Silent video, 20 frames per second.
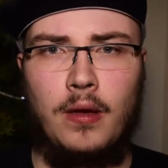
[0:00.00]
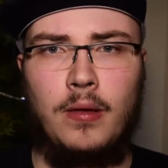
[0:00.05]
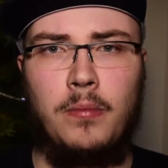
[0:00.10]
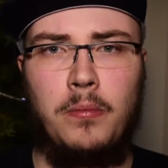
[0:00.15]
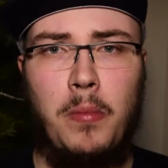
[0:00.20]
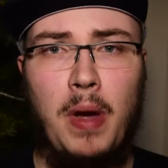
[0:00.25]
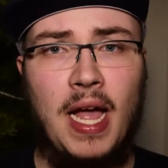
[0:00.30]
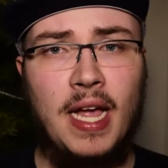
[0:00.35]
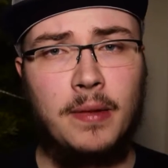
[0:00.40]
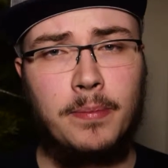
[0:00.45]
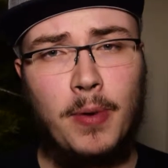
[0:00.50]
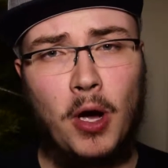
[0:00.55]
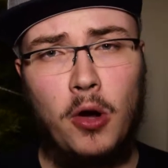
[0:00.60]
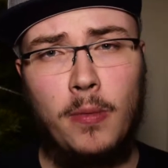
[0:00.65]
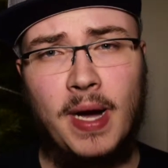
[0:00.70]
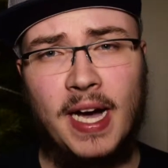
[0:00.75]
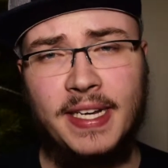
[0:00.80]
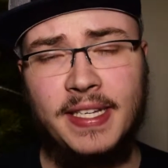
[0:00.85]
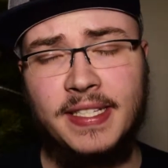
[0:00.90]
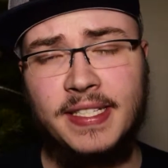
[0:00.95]
Mark
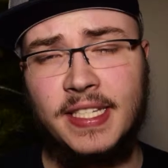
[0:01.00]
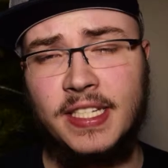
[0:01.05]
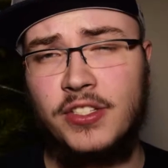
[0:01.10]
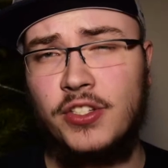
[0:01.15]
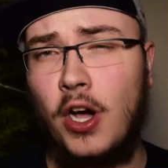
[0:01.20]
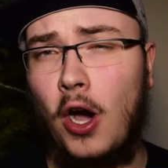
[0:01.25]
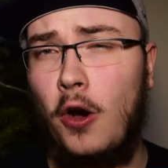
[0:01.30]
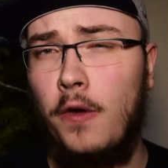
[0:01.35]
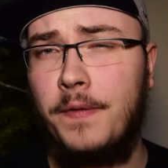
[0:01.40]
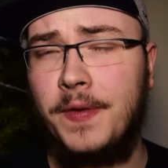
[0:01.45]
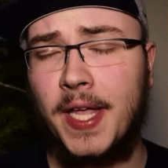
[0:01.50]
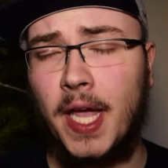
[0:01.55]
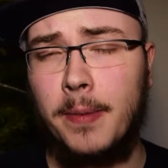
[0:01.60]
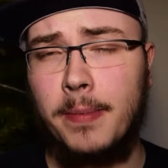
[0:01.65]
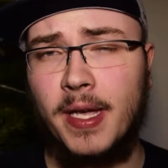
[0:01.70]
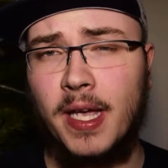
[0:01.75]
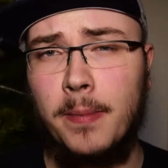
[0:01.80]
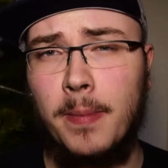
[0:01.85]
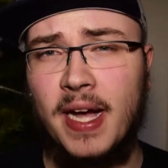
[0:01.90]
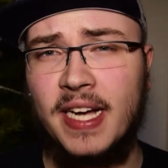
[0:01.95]
Baum hat es sich zur
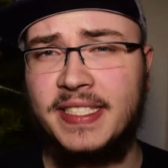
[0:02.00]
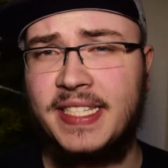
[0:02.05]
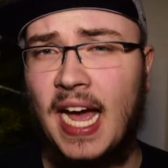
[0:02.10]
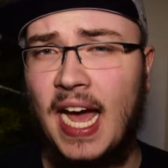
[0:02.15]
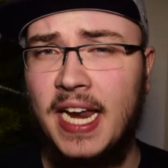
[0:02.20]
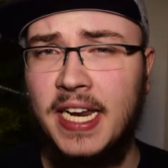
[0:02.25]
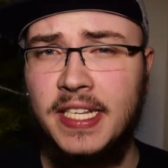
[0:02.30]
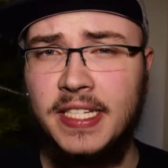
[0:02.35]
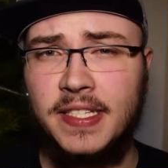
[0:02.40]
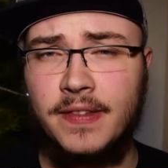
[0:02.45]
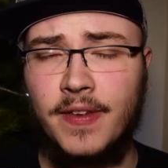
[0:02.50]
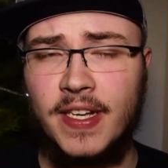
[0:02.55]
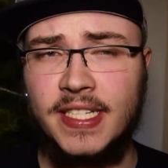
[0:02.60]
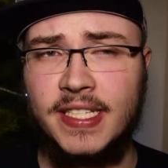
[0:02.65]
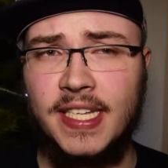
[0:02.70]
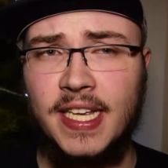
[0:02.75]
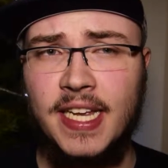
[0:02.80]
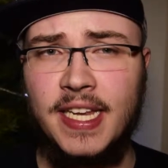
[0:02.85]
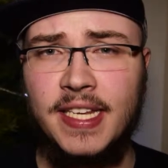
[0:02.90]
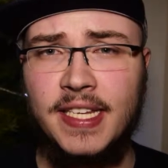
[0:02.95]
Aufgabe gemacht, alles,
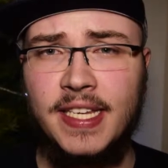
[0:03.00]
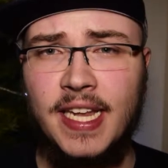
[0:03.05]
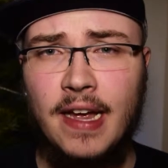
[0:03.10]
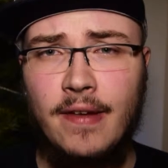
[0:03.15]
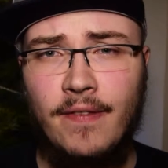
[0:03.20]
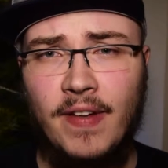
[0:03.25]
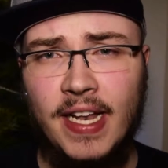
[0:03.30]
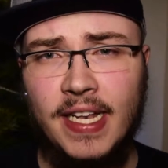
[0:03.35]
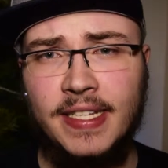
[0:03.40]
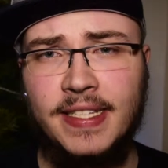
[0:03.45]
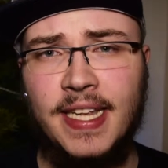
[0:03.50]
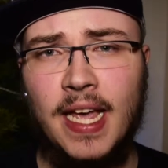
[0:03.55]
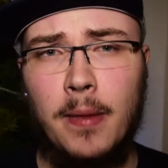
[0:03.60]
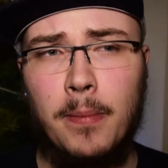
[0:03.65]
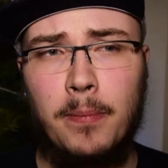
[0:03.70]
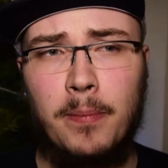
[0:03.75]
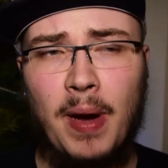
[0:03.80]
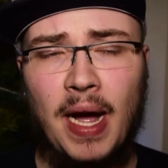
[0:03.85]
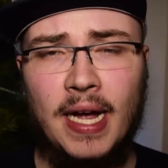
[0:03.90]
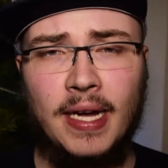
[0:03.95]
was in der Welt der
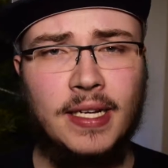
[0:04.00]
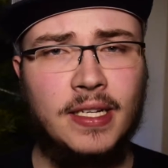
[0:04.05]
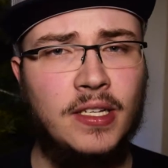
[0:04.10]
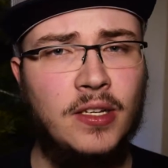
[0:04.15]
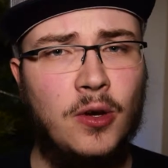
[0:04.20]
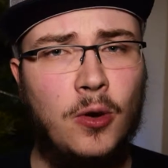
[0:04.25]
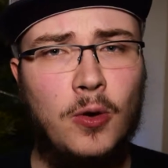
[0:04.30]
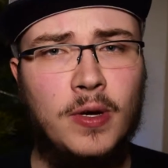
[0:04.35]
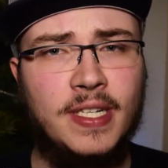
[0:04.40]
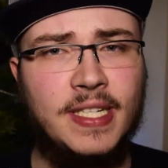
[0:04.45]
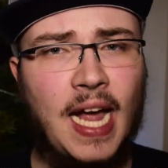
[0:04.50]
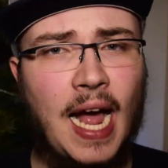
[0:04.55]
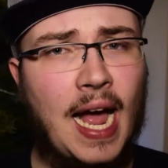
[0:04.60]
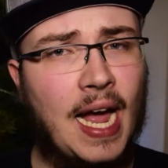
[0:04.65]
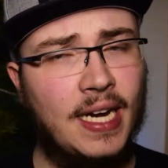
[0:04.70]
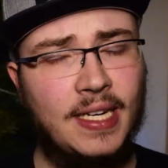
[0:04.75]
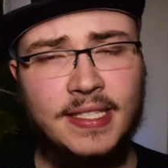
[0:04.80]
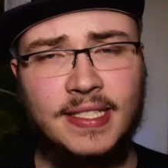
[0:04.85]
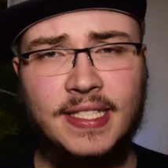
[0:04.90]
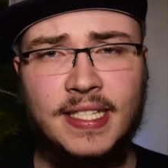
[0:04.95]
Banken und
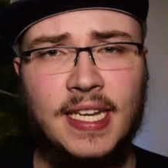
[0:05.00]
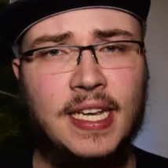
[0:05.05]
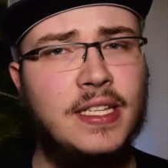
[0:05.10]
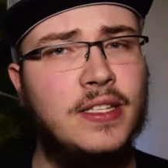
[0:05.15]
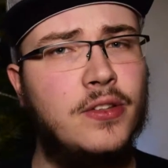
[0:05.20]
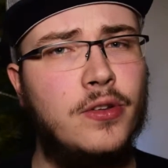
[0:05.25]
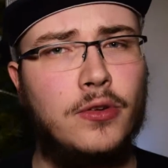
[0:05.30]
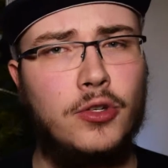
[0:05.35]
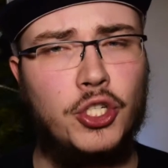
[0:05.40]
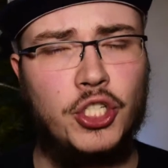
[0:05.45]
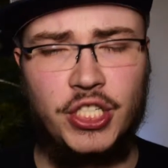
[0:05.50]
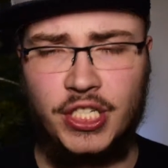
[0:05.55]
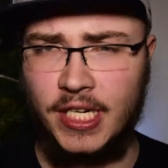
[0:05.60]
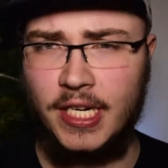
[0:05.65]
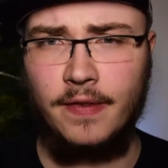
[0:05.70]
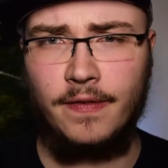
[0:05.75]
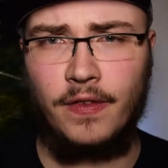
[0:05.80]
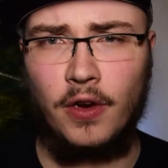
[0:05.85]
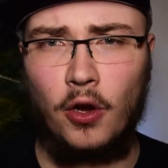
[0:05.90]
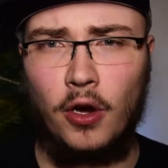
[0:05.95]
Aktien so
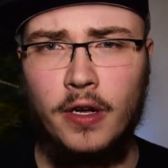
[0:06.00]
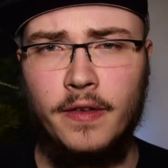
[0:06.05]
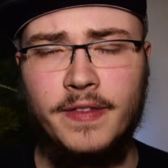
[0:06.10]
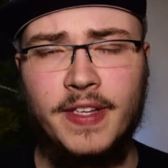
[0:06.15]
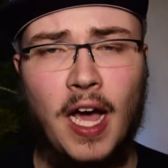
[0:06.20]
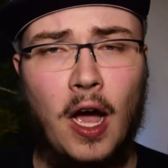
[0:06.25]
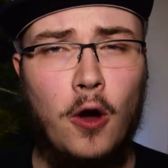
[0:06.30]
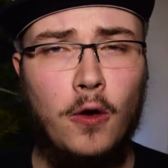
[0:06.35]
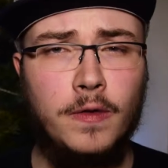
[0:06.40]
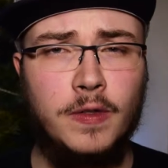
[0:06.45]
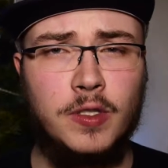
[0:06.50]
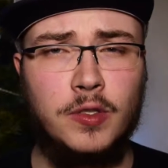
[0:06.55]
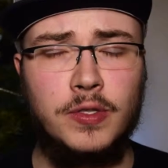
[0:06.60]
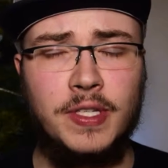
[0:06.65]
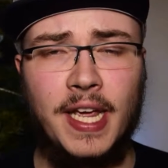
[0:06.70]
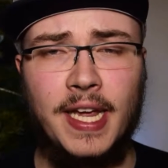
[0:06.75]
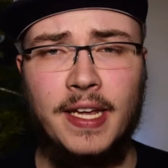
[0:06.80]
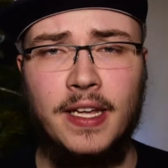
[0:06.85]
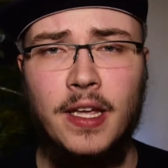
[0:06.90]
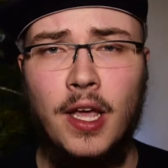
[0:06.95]
schief läuft,
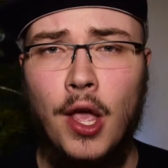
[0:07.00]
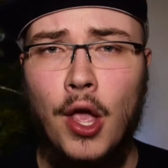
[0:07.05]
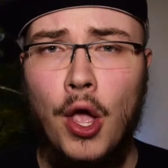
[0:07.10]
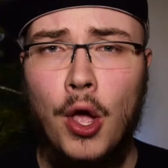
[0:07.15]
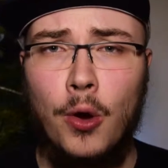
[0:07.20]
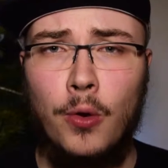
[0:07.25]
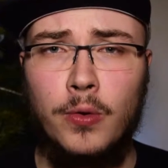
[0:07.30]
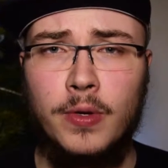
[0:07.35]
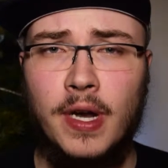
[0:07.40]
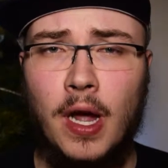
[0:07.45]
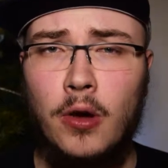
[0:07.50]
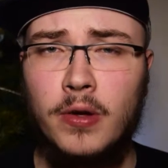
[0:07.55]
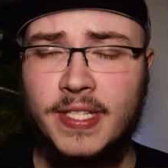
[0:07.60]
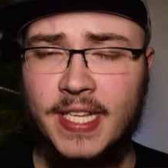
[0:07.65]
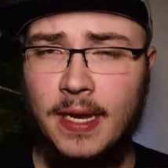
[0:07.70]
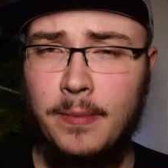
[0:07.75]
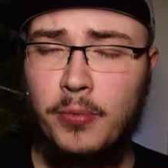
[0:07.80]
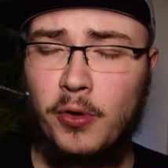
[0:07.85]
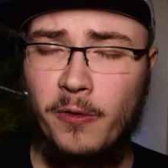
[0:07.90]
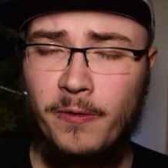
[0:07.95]
aufzudecken und auch
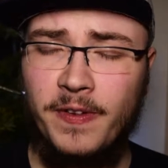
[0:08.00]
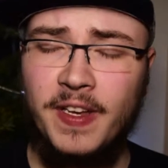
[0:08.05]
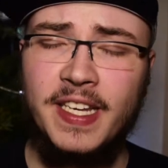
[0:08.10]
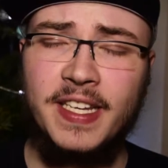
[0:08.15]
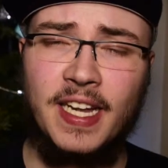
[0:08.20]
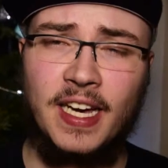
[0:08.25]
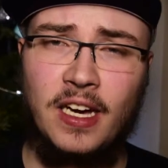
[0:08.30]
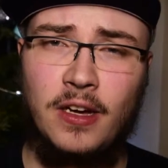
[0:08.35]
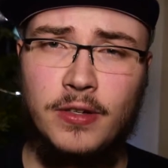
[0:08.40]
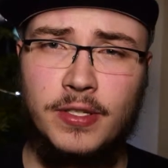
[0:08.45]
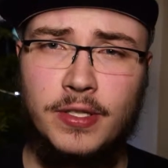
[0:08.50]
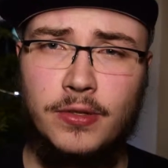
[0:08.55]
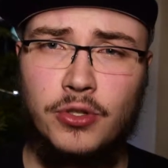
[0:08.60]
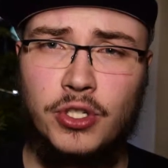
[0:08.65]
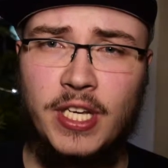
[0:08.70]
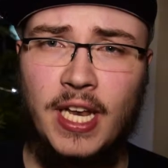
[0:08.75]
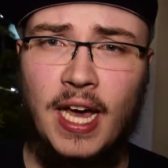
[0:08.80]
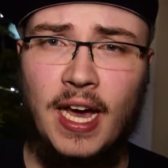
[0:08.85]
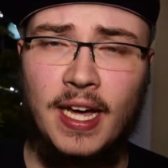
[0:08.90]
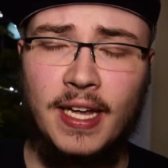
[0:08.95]
seinen Profit daraus zu
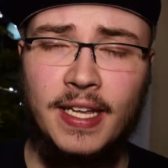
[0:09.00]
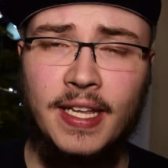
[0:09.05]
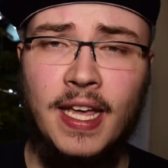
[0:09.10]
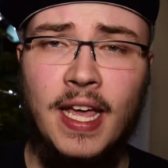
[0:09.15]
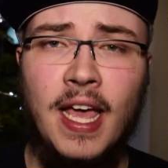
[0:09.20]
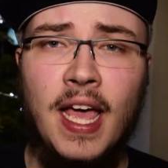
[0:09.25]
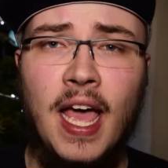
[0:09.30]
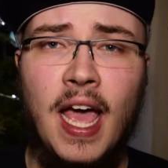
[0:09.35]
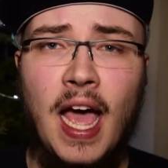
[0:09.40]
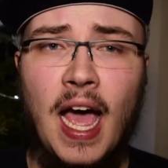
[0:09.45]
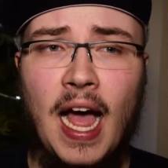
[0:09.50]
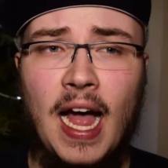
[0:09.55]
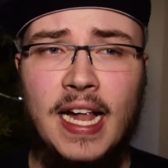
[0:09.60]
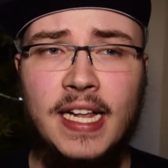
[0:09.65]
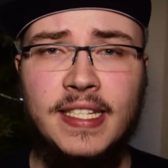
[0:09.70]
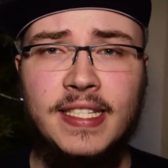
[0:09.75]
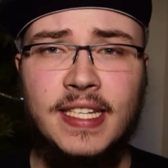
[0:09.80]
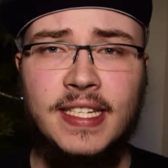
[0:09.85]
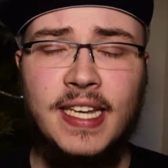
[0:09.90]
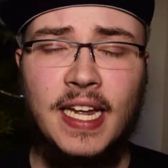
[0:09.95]
schlagen.
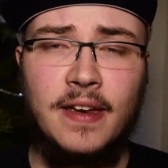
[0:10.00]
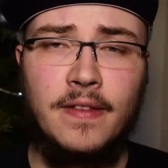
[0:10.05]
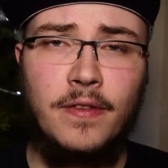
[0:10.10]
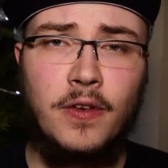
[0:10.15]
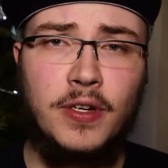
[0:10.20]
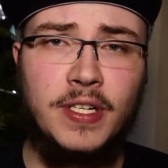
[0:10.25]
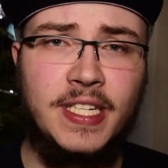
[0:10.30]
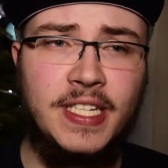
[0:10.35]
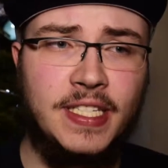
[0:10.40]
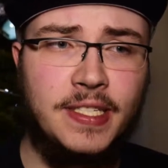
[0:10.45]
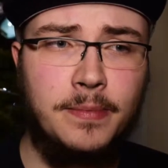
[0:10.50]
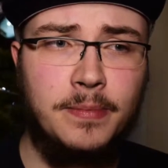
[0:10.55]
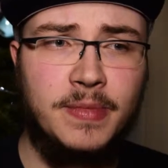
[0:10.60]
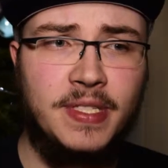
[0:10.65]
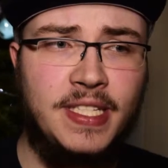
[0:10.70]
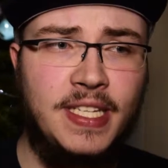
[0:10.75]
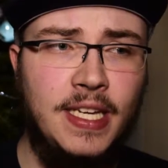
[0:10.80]
Als er dann von diesem